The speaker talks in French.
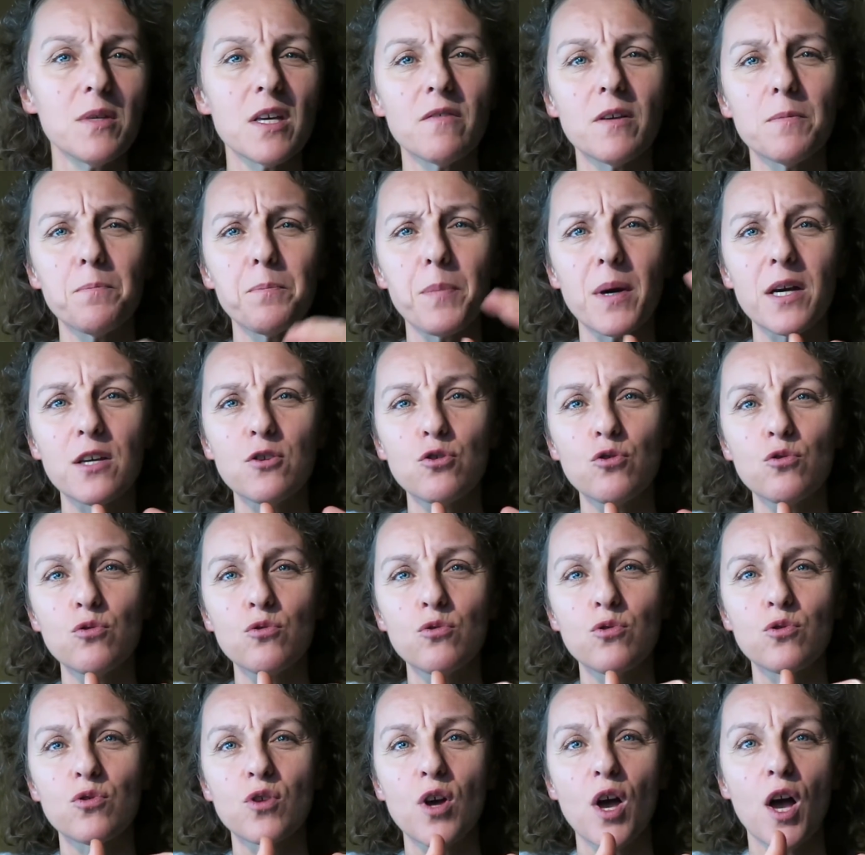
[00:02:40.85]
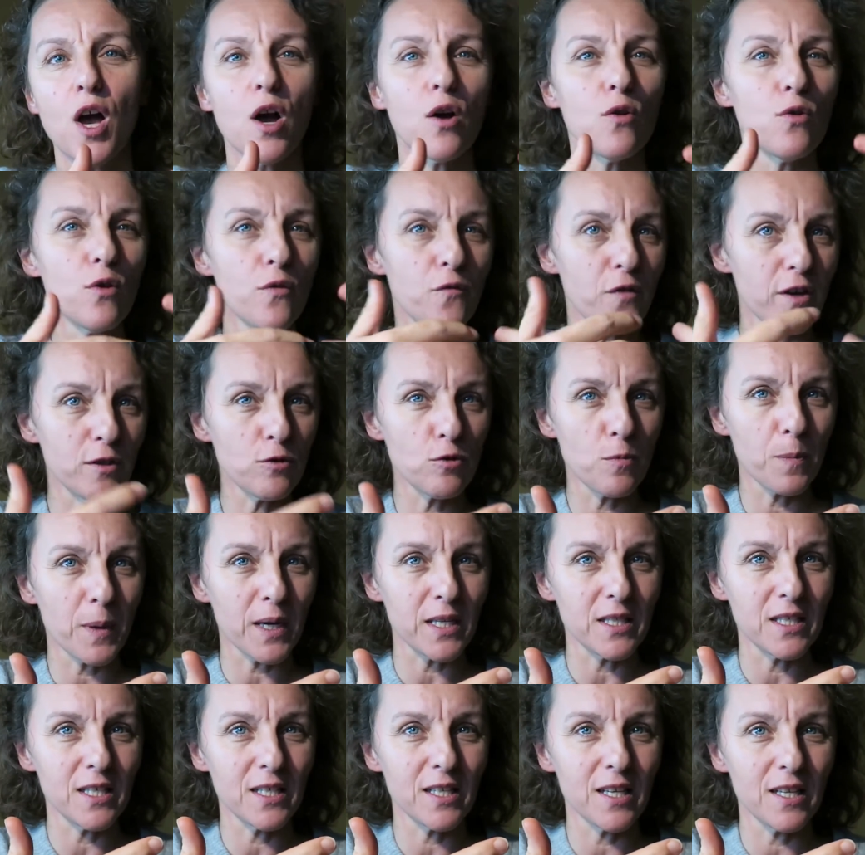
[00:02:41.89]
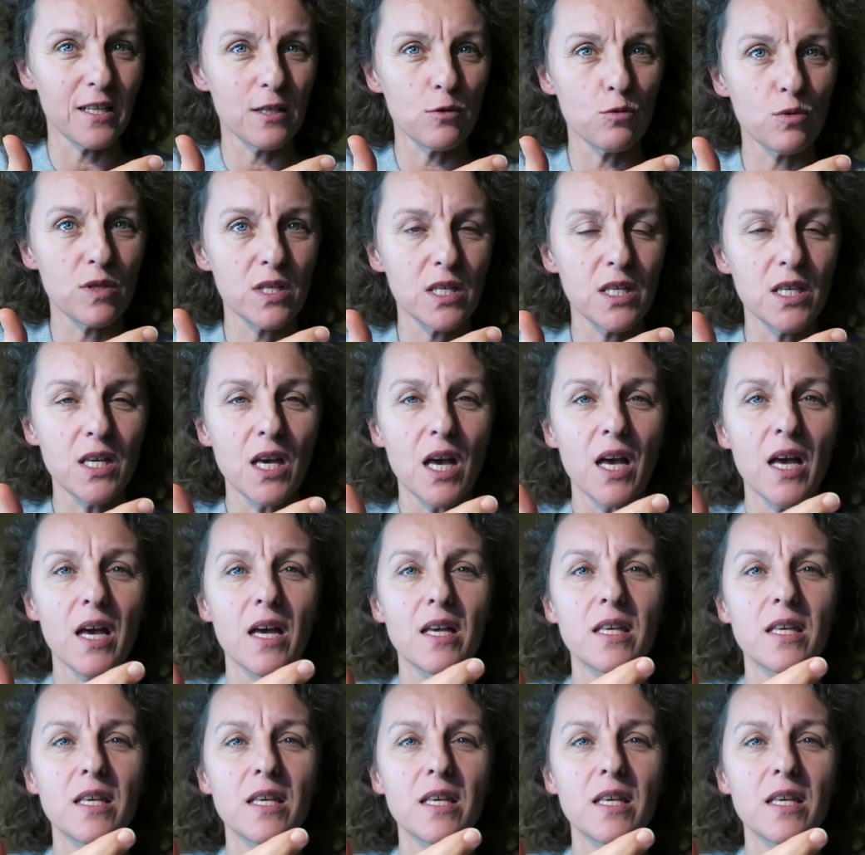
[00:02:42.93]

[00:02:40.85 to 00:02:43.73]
Il n'y avait pas juste le fait de pratiquer les outils,